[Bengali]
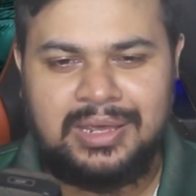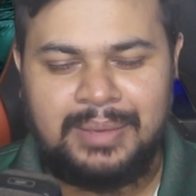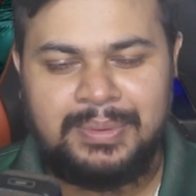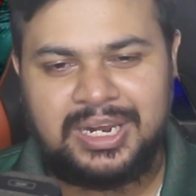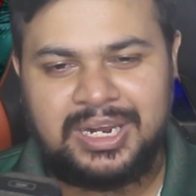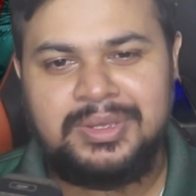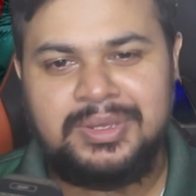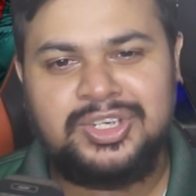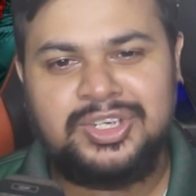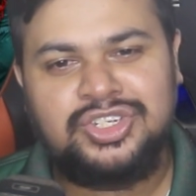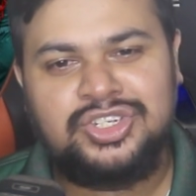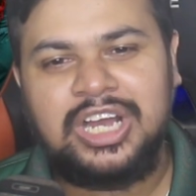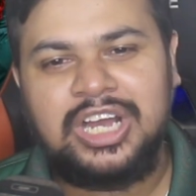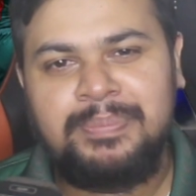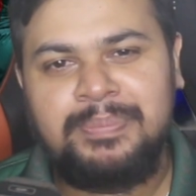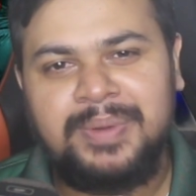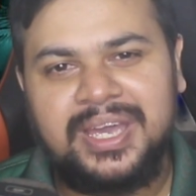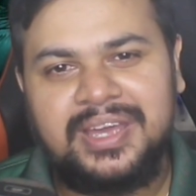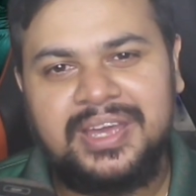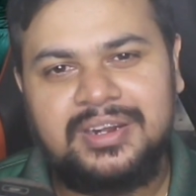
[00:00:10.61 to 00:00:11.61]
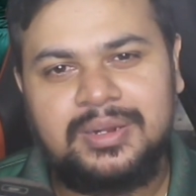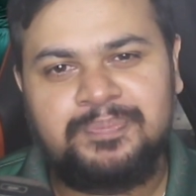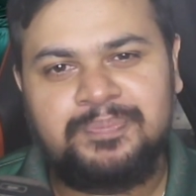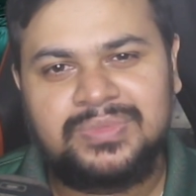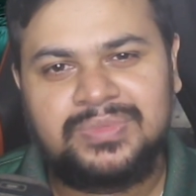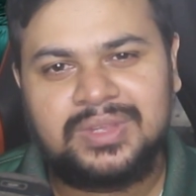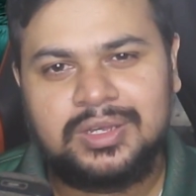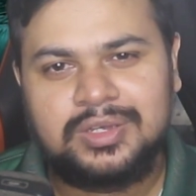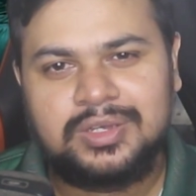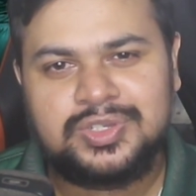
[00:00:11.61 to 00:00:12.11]
এবারে বিশ্বকাপের
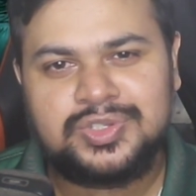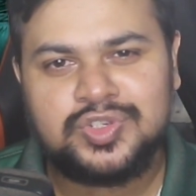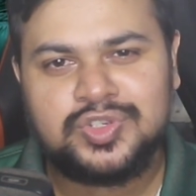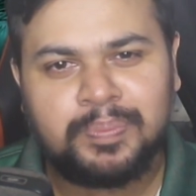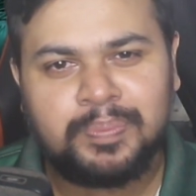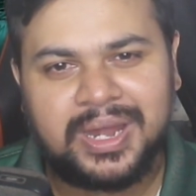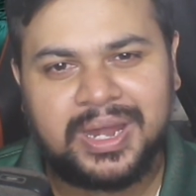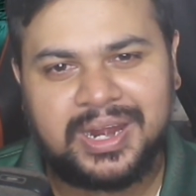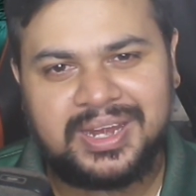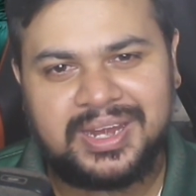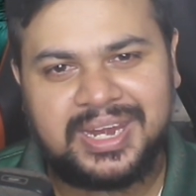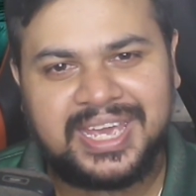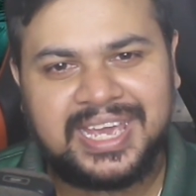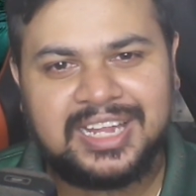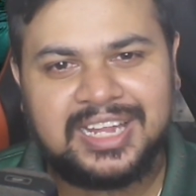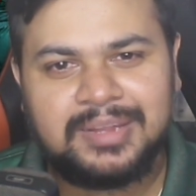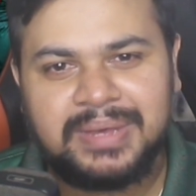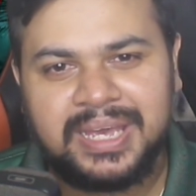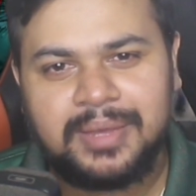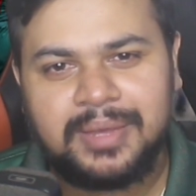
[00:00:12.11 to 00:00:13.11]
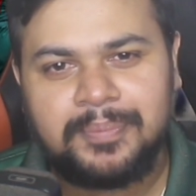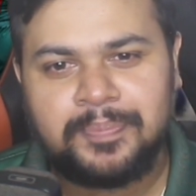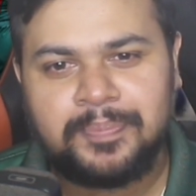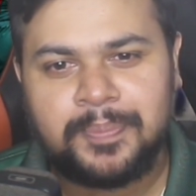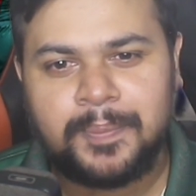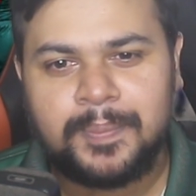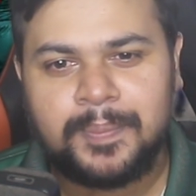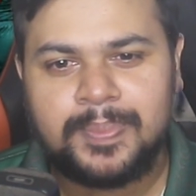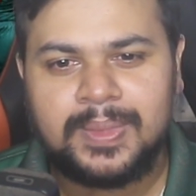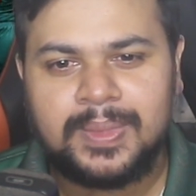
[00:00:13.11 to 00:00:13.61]
সুপার এইটে খেলবে
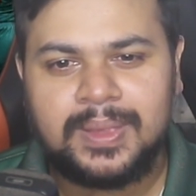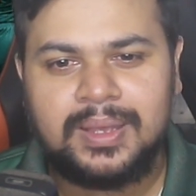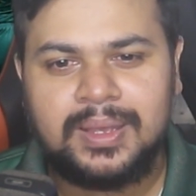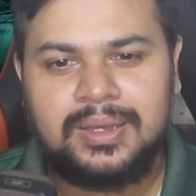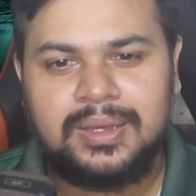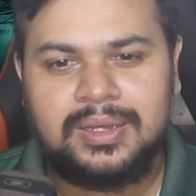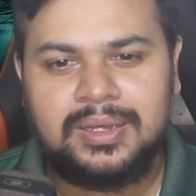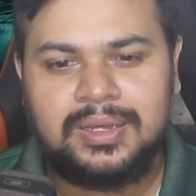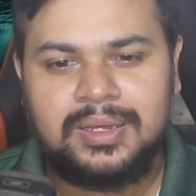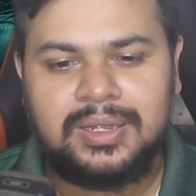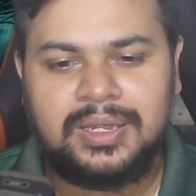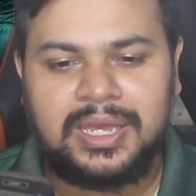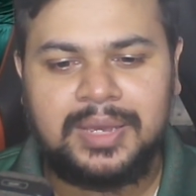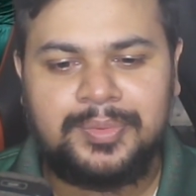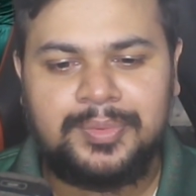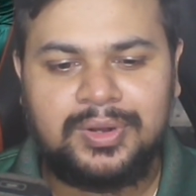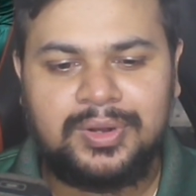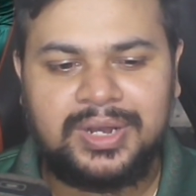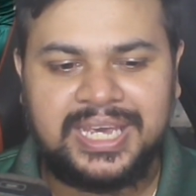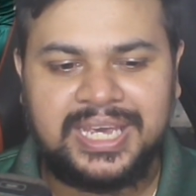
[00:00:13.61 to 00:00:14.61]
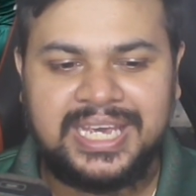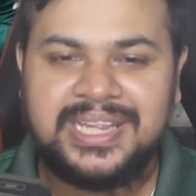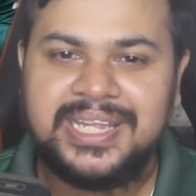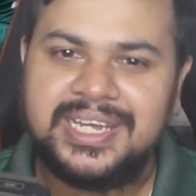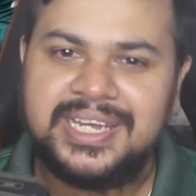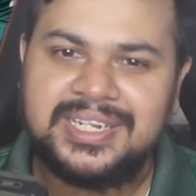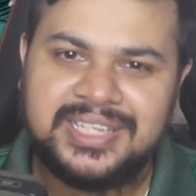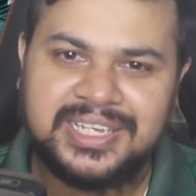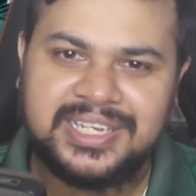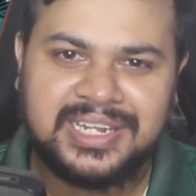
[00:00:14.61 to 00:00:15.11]
এবং
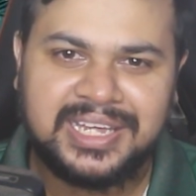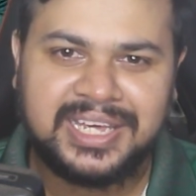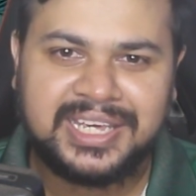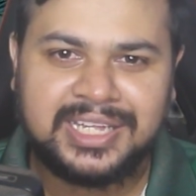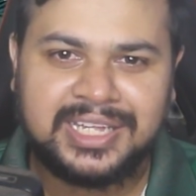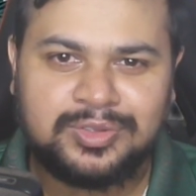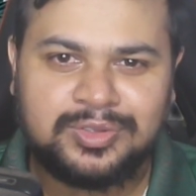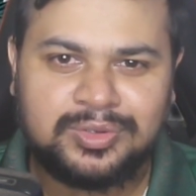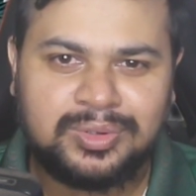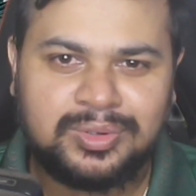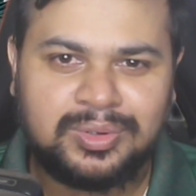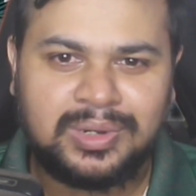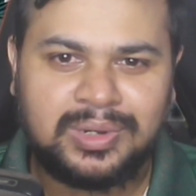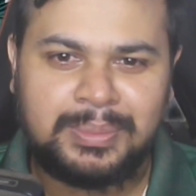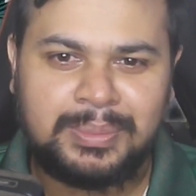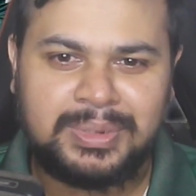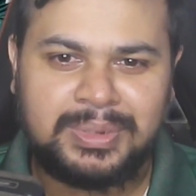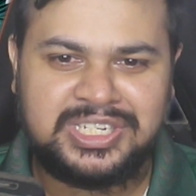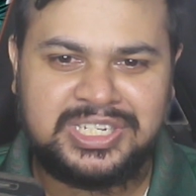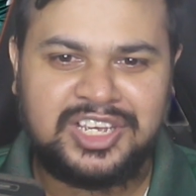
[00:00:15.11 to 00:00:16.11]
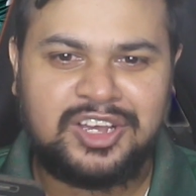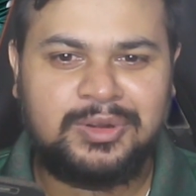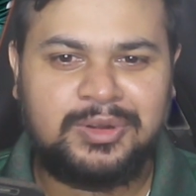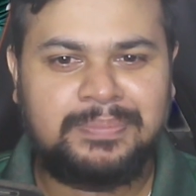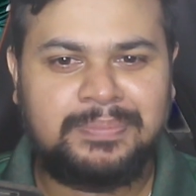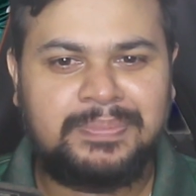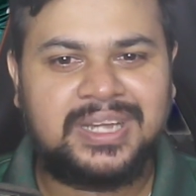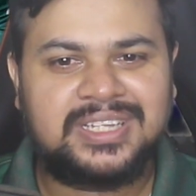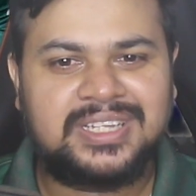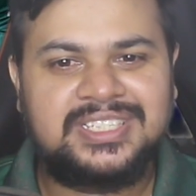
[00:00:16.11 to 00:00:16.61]
ঈদের দিনে কিন্তু আমরা সেই
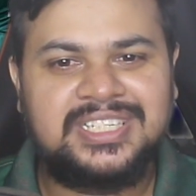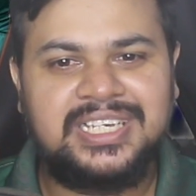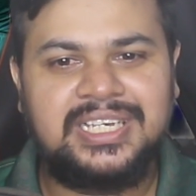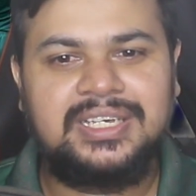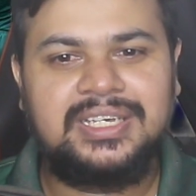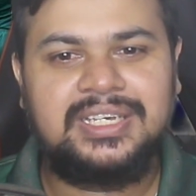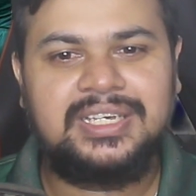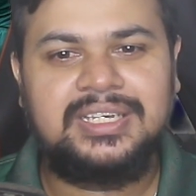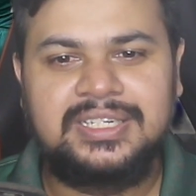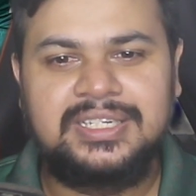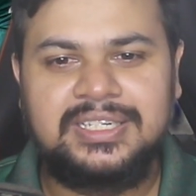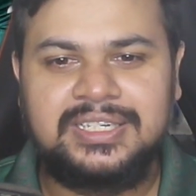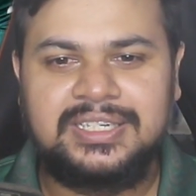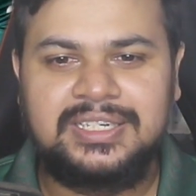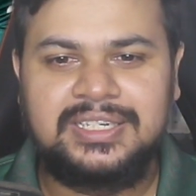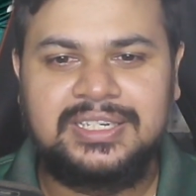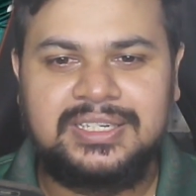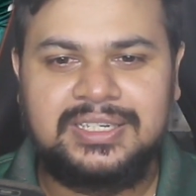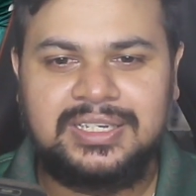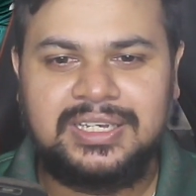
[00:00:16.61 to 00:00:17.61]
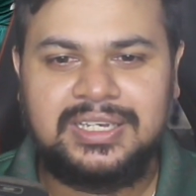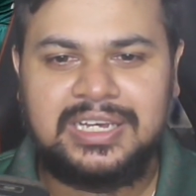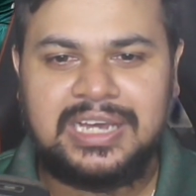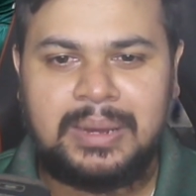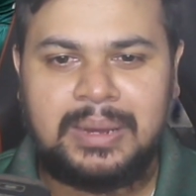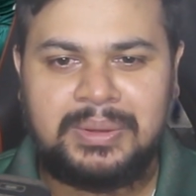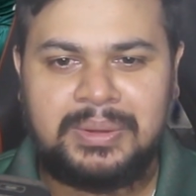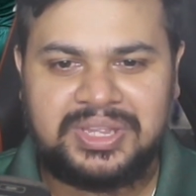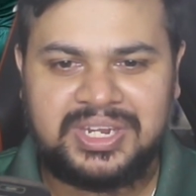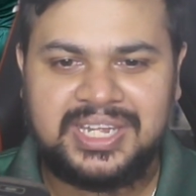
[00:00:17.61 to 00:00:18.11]
খবরটা পাচ্ছি
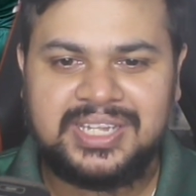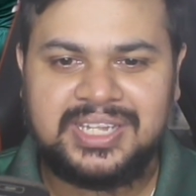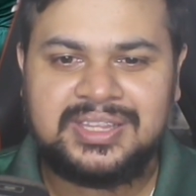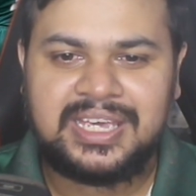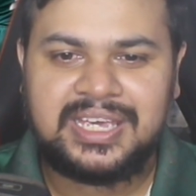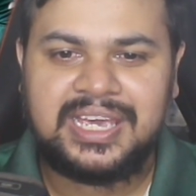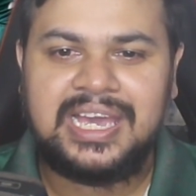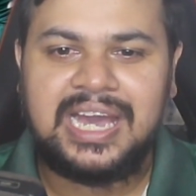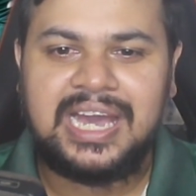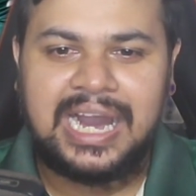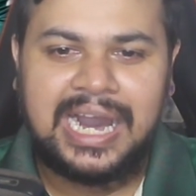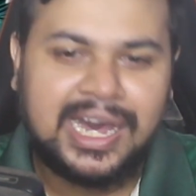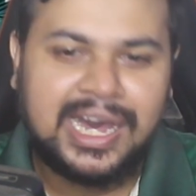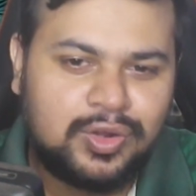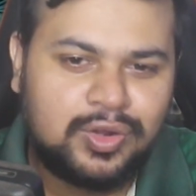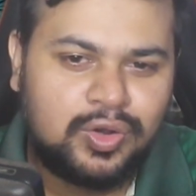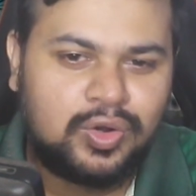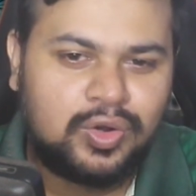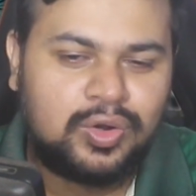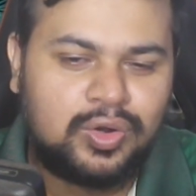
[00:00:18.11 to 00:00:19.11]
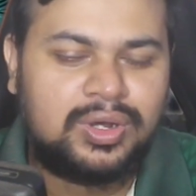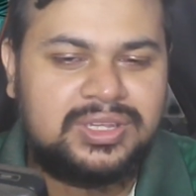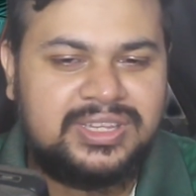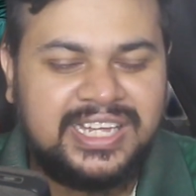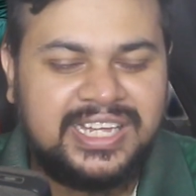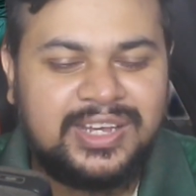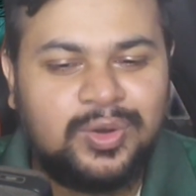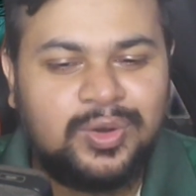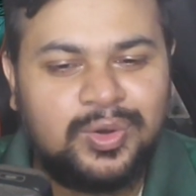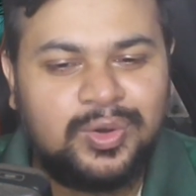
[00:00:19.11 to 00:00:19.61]
আমাদের ঈদকে আরও
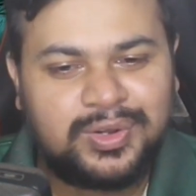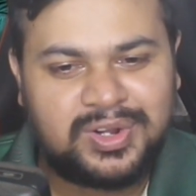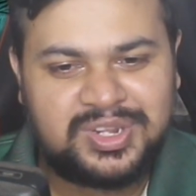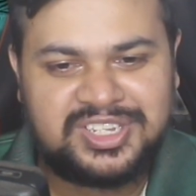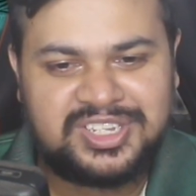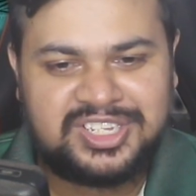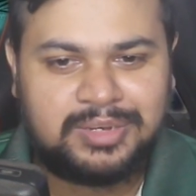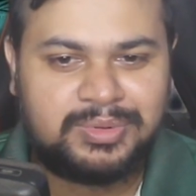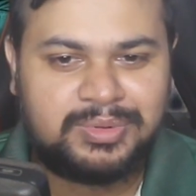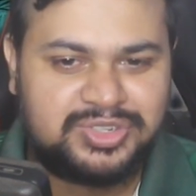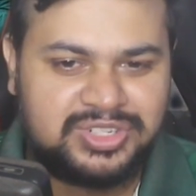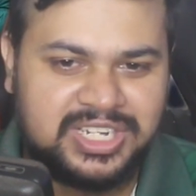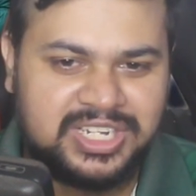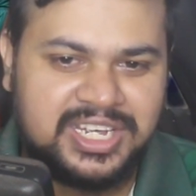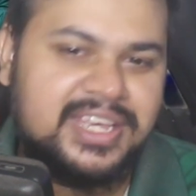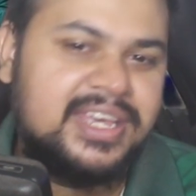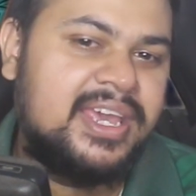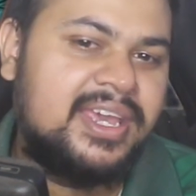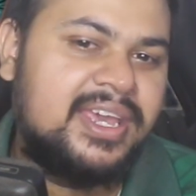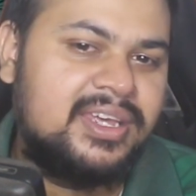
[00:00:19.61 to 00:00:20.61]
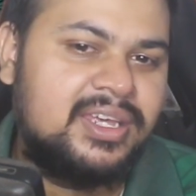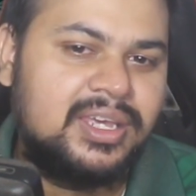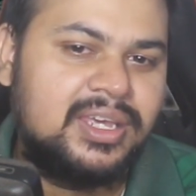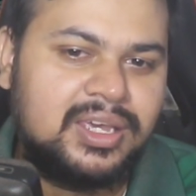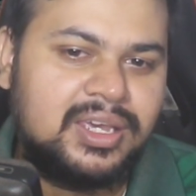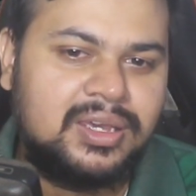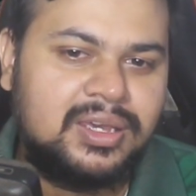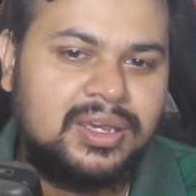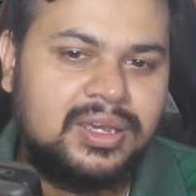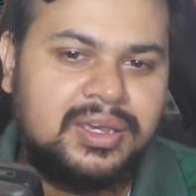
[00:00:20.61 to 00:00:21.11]
দ্বিগুণ করে দিয়েছে অবশ্যই এই
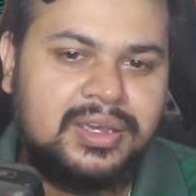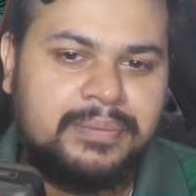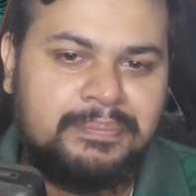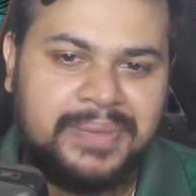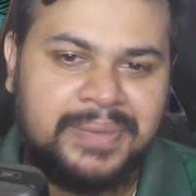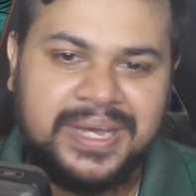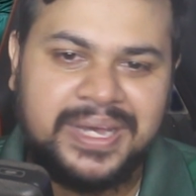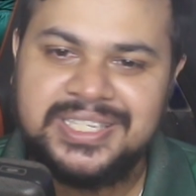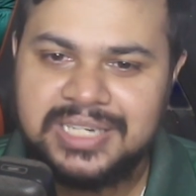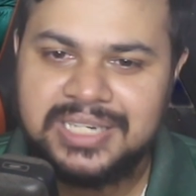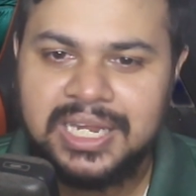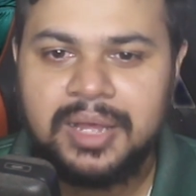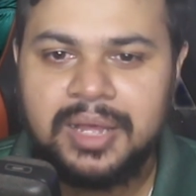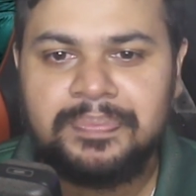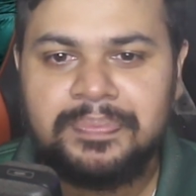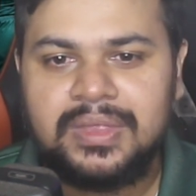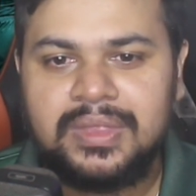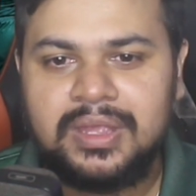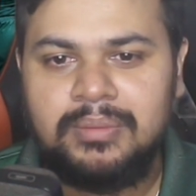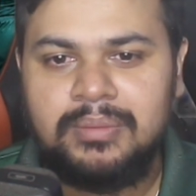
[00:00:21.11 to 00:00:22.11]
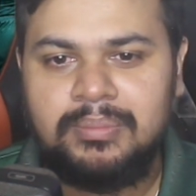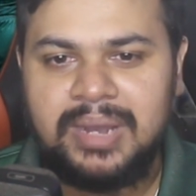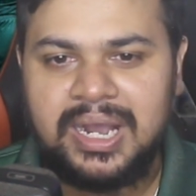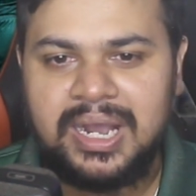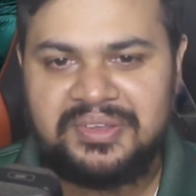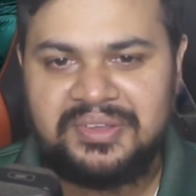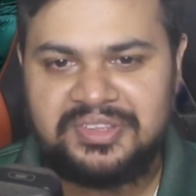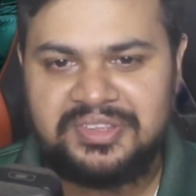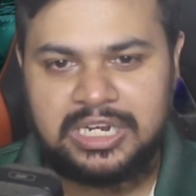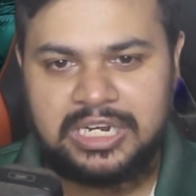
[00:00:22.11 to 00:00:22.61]
ম্যাচটা
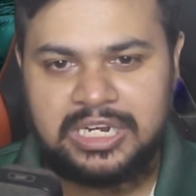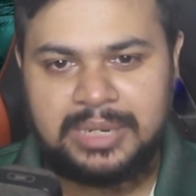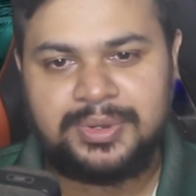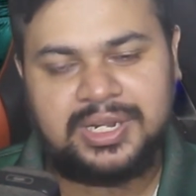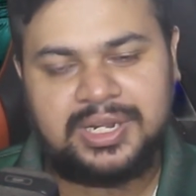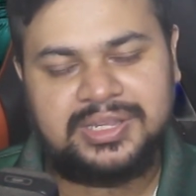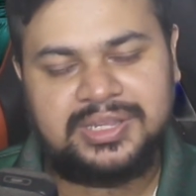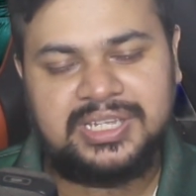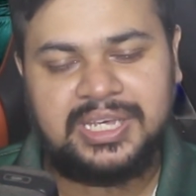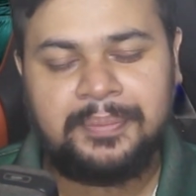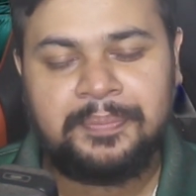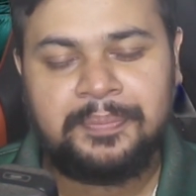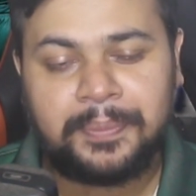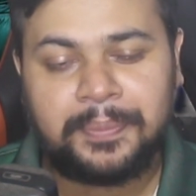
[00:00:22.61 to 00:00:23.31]
বাংলাদেশ জয়লাভ করাতে